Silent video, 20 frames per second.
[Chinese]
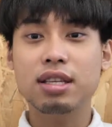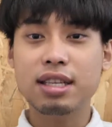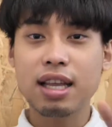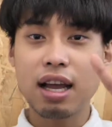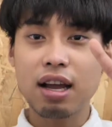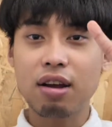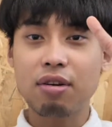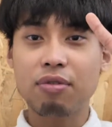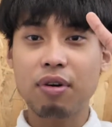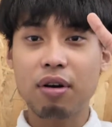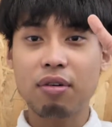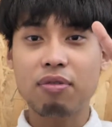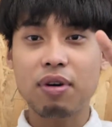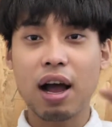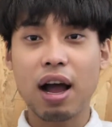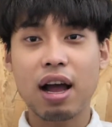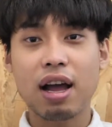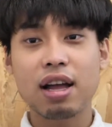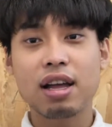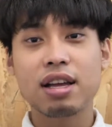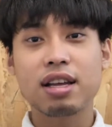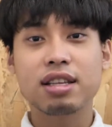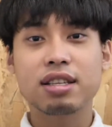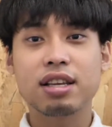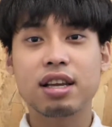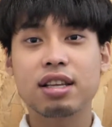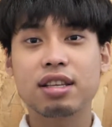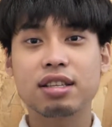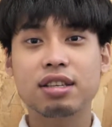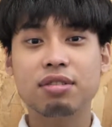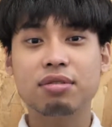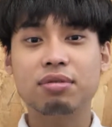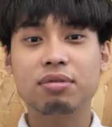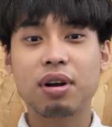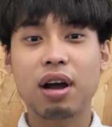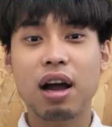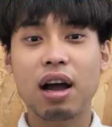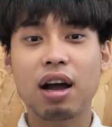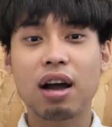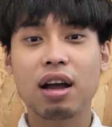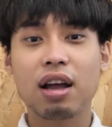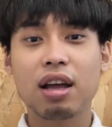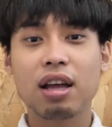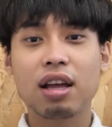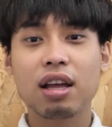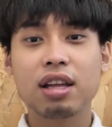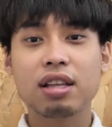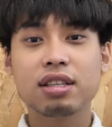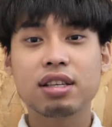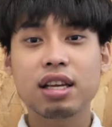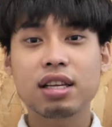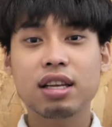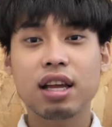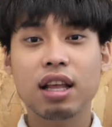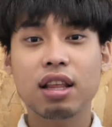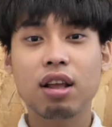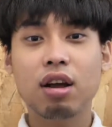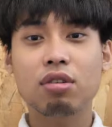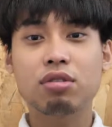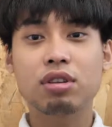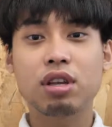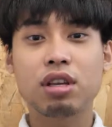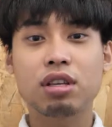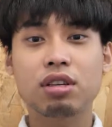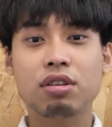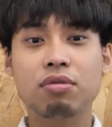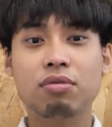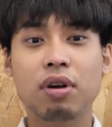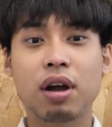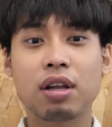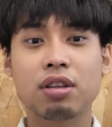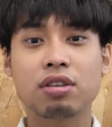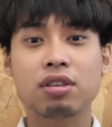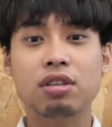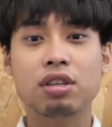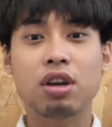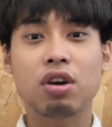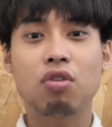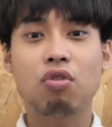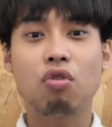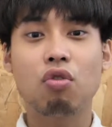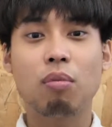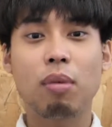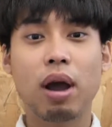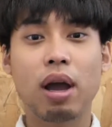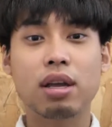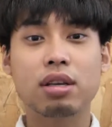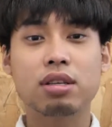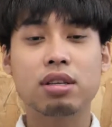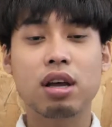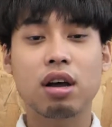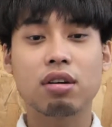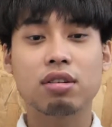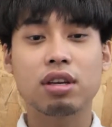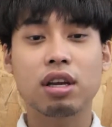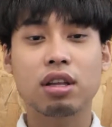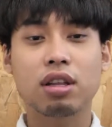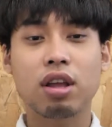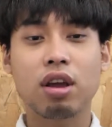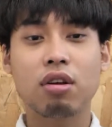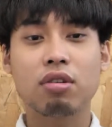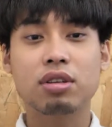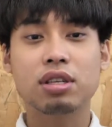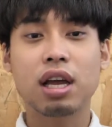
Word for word: 三个方法——沉浸法。在谈到沉浸法之前，我们还是要强调一